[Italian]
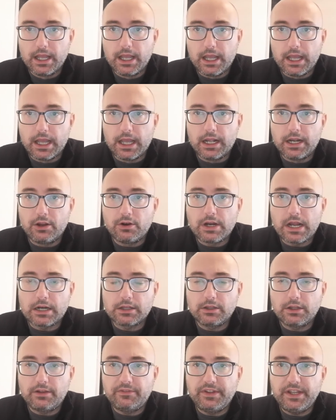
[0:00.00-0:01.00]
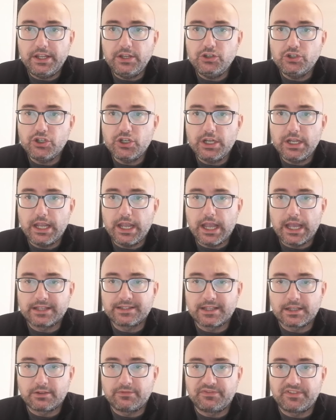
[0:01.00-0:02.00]
Eh, Leonardo da Vinci è
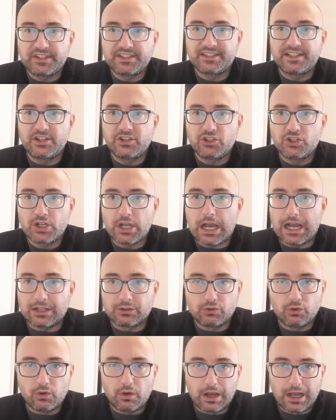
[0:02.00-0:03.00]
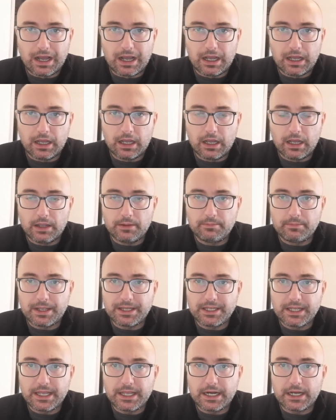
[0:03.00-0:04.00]
stato festeggiato in
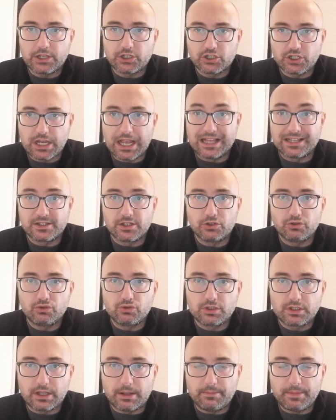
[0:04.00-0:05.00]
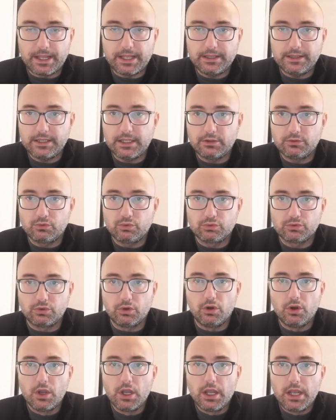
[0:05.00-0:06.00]
maniera eccelsa, giustamente in
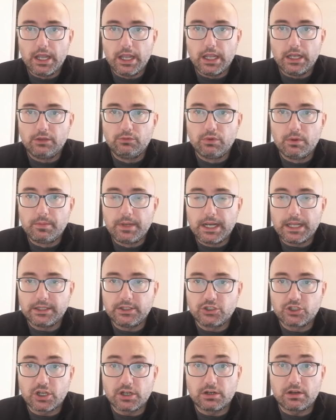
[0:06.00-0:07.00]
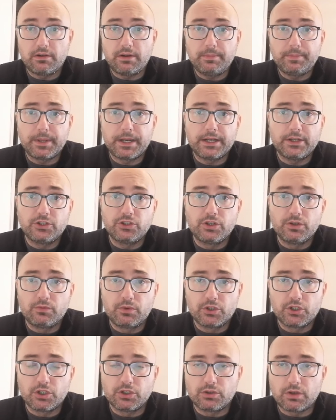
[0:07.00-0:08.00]
tutto il 2019 per i
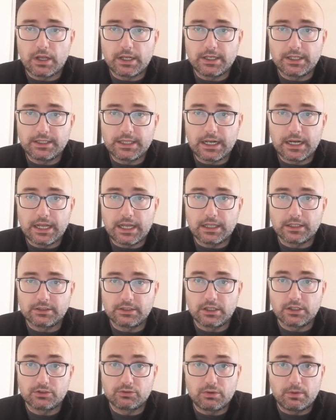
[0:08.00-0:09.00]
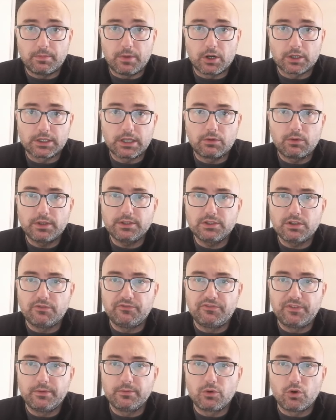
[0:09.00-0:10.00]
500 anni dalla, dalla sua morte. Questo è
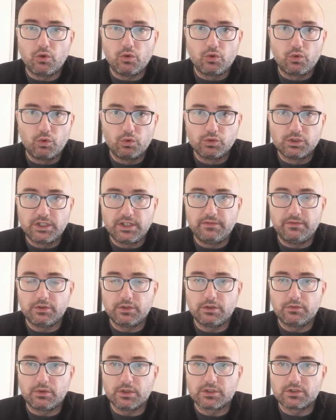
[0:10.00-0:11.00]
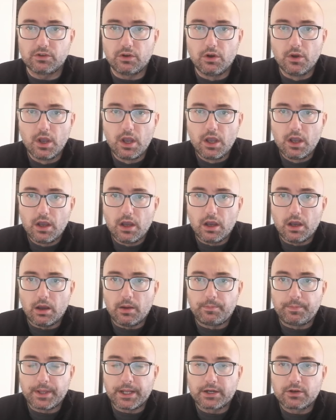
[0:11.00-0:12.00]
un film conclusivo di questo
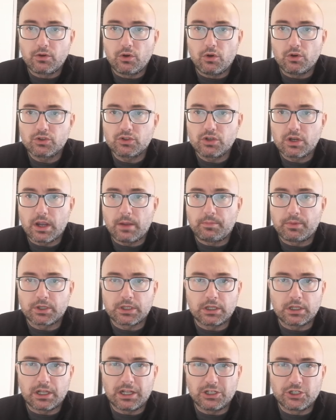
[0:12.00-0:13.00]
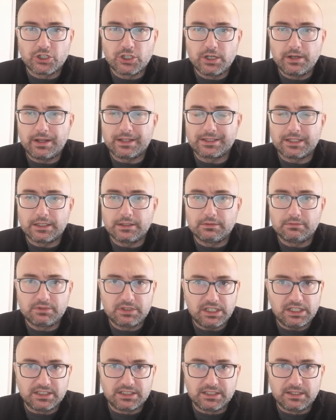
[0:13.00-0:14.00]
uh, percorso che ha portato al cinema
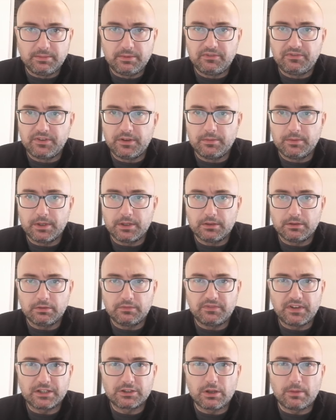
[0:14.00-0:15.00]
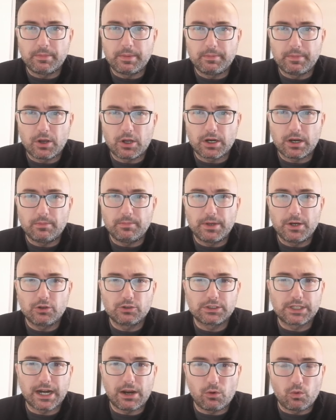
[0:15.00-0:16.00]
tantissimi film, uh, vado a memoria
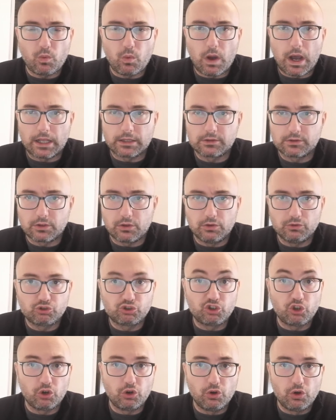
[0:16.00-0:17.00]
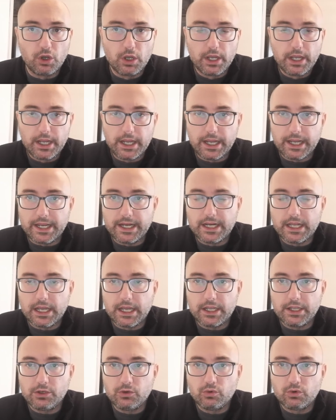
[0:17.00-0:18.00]
almeno tre o quattro, solo in,
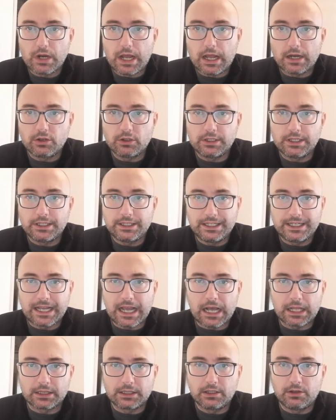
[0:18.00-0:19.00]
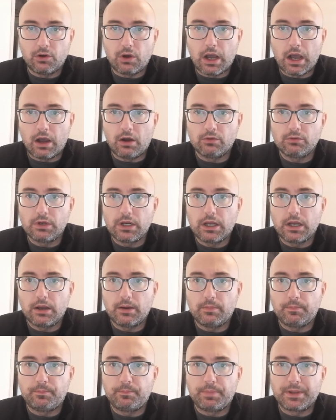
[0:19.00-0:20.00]
in un anno dedicato a,
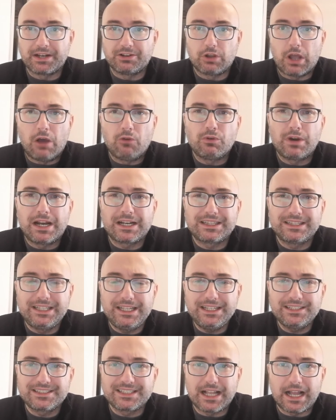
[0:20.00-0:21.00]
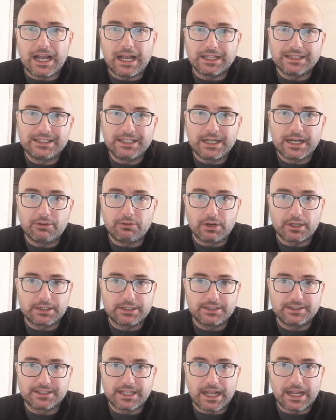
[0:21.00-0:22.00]
una, per, a un artista, dire un
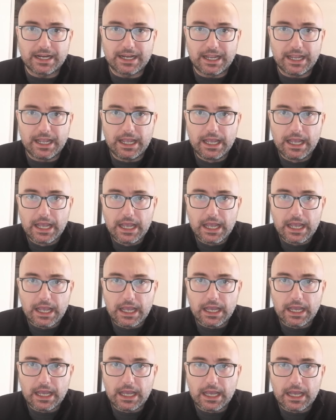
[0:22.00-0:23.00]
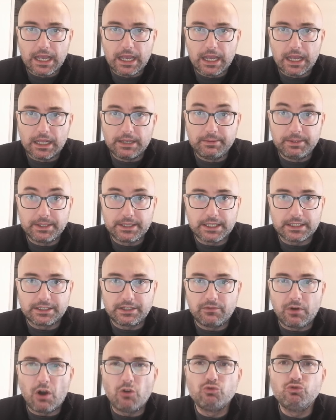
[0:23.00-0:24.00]
artista è anche eh,
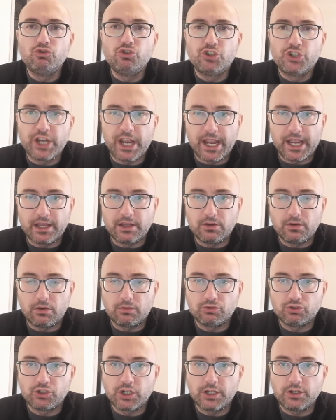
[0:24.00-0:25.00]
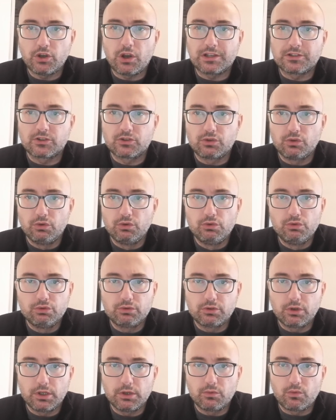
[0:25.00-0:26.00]
limitativo, a un genio, un genio
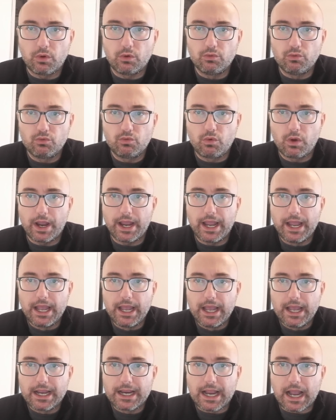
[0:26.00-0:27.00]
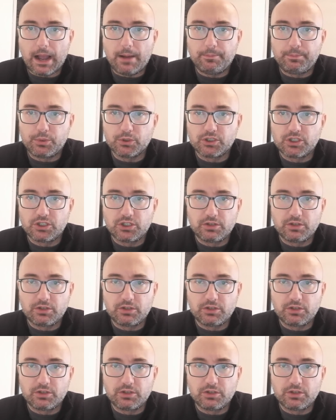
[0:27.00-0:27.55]
assoluto in qualunque campo si